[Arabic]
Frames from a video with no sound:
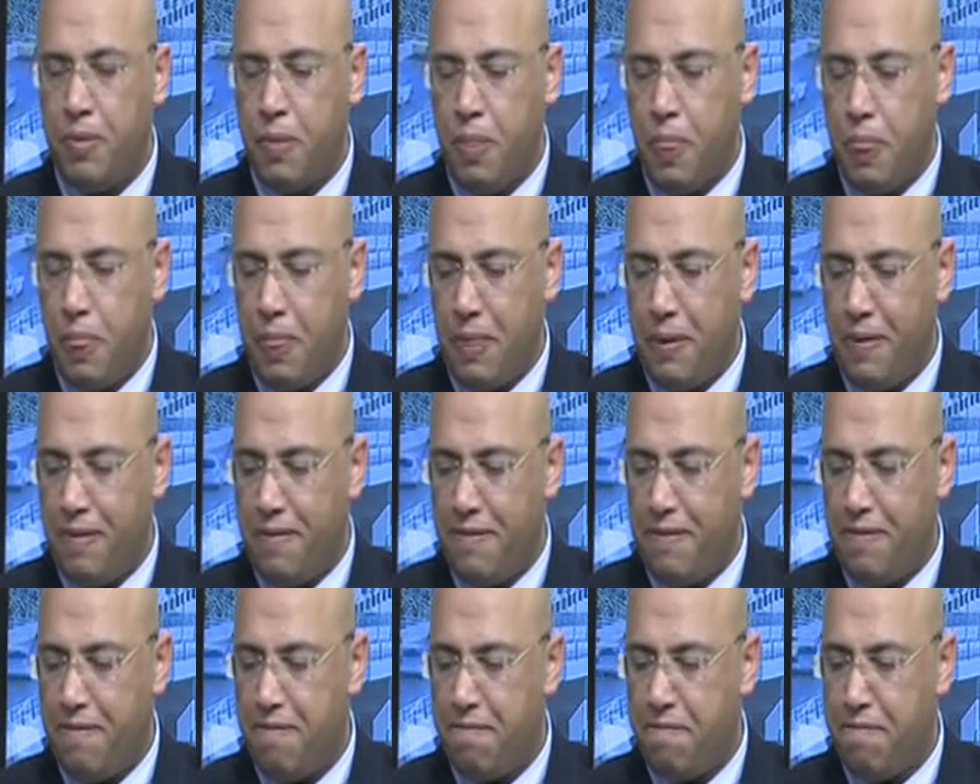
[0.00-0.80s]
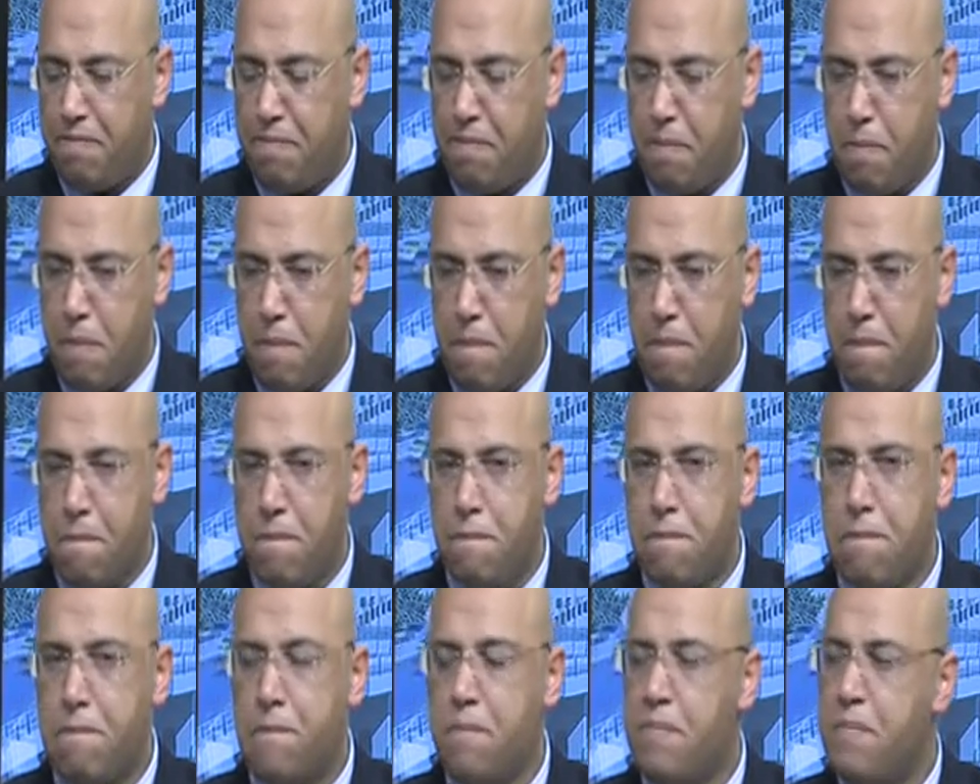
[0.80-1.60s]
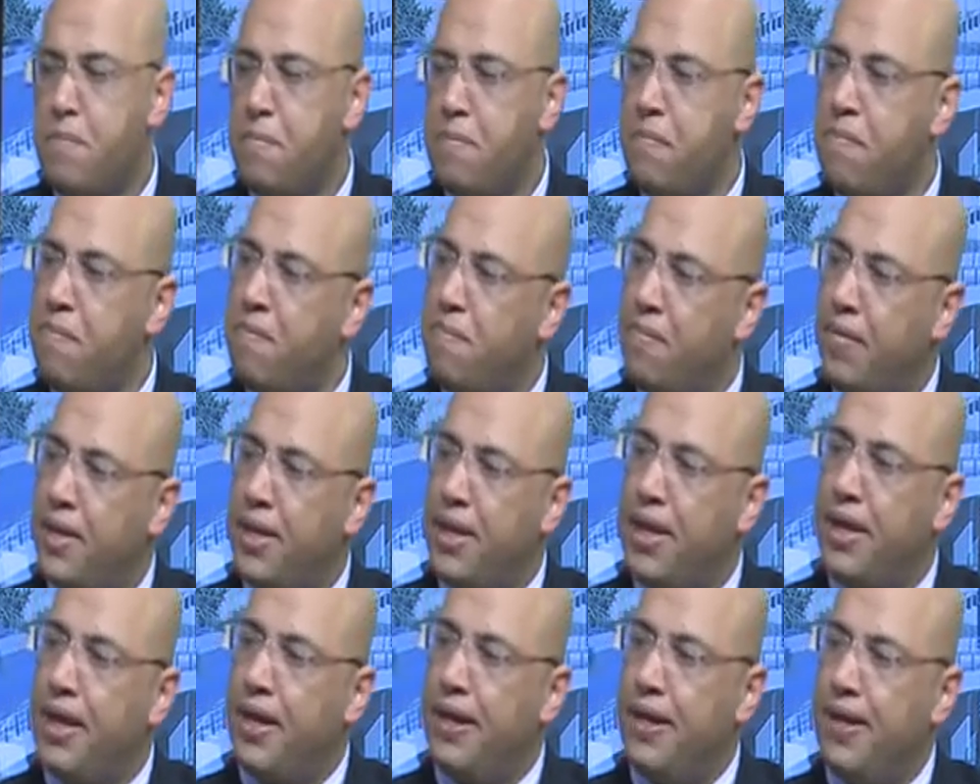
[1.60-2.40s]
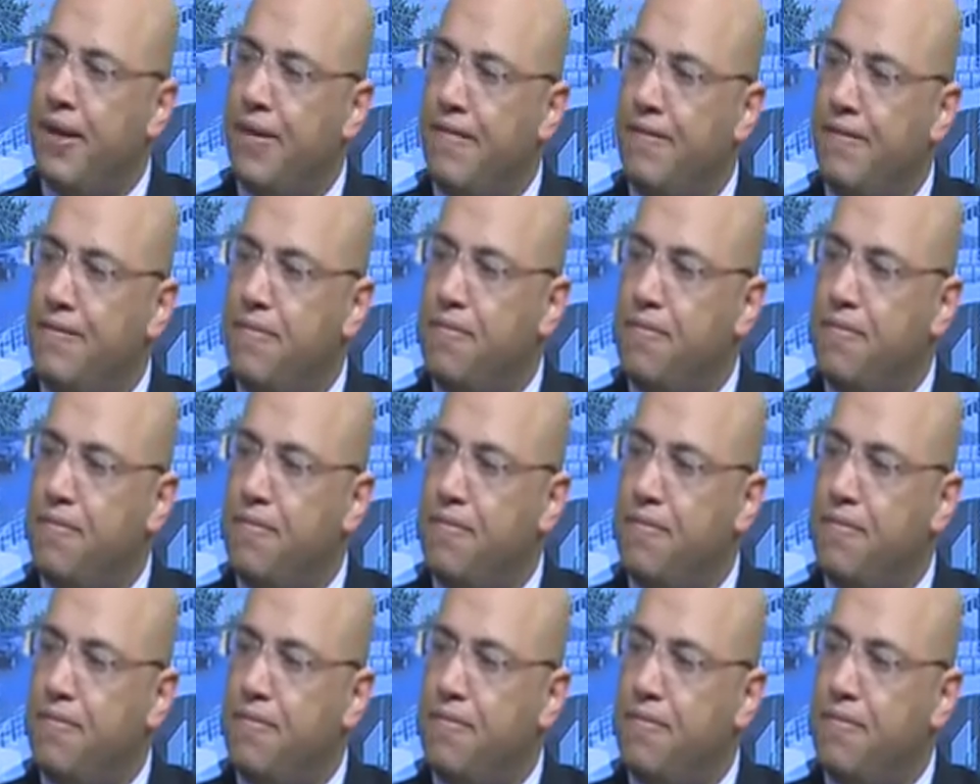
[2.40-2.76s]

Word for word: آه، استاذ الان احنا خلينا نحكي شوي عن الموازي